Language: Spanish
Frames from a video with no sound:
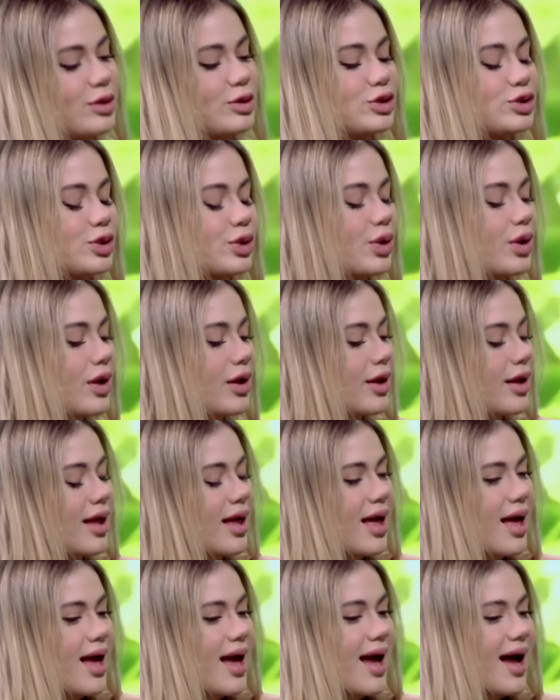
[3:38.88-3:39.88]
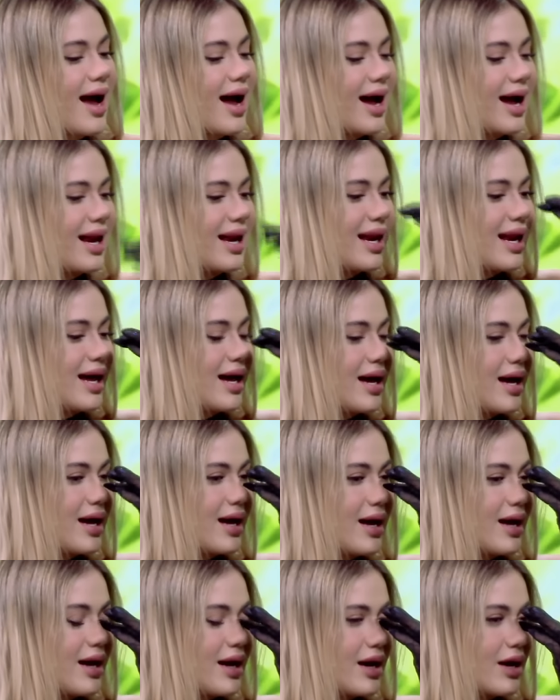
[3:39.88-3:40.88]
ocho.
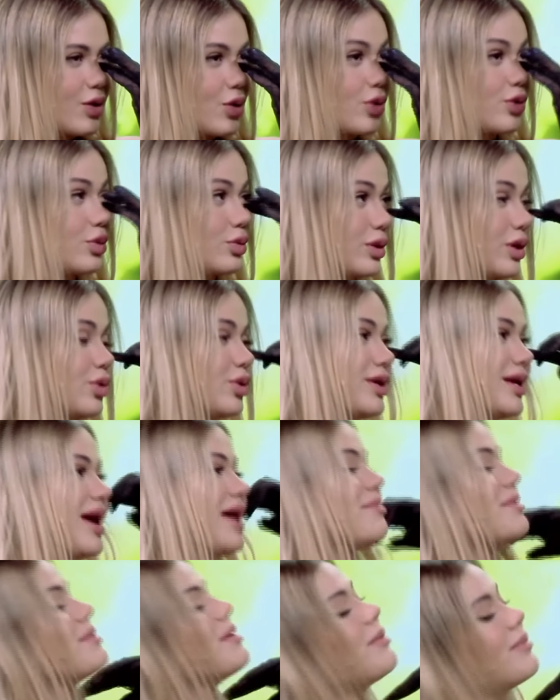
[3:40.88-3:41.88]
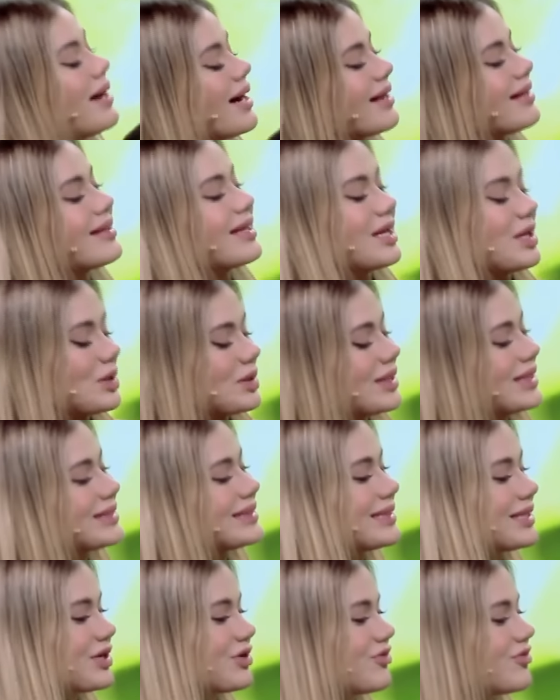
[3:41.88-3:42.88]
A una cuñada de mi mamá que tenía un
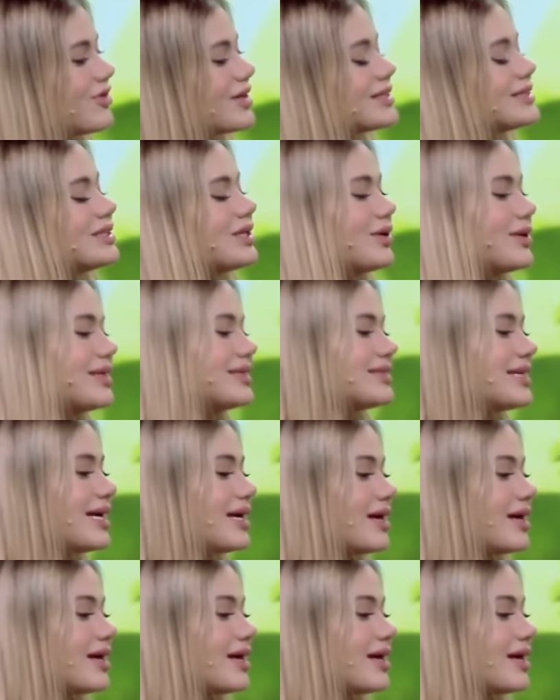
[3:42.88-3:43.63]
taller de confecciones,